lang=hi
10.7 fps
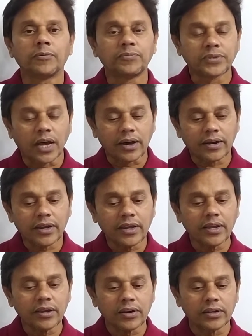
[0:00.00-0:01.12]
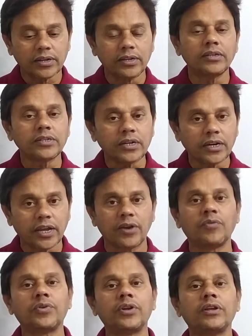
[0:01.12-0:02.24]
अब सारे ईच एंड
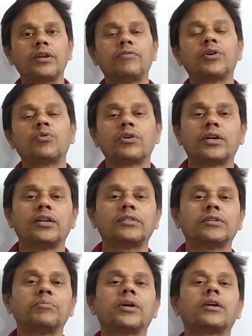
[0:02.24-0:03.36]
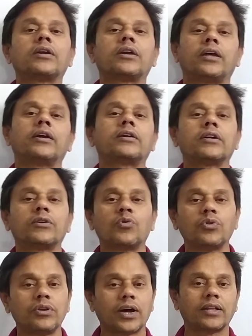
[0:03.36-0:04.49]
एवरी लिविंग ऑर्गेनिज्म के कैरेक्टर
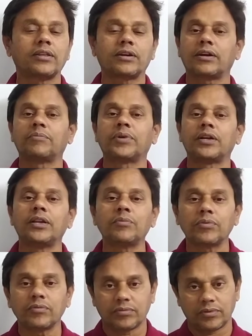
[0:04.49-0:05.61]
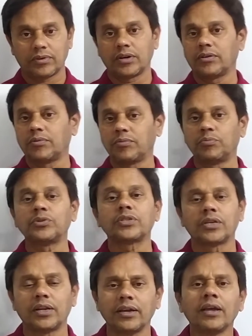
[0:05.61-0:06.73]
को याद रखना हमारे लिए
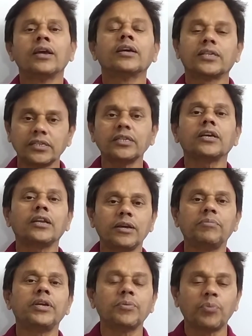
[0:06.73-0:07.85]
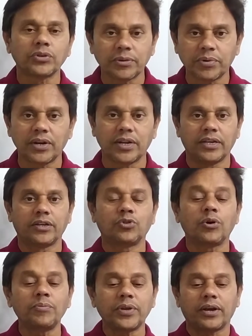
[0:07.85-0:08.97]
मुश्किल है किसी के लिए भी ये पॉसिबल नहीं है
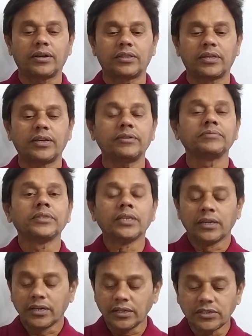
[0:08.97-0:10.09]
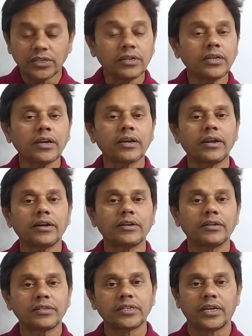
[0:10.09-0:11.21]
तो हम क्या करते हैं कि जिनके
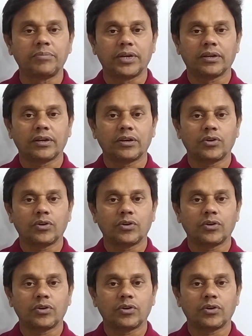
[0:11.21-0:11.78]
कैरेक्टर सेम है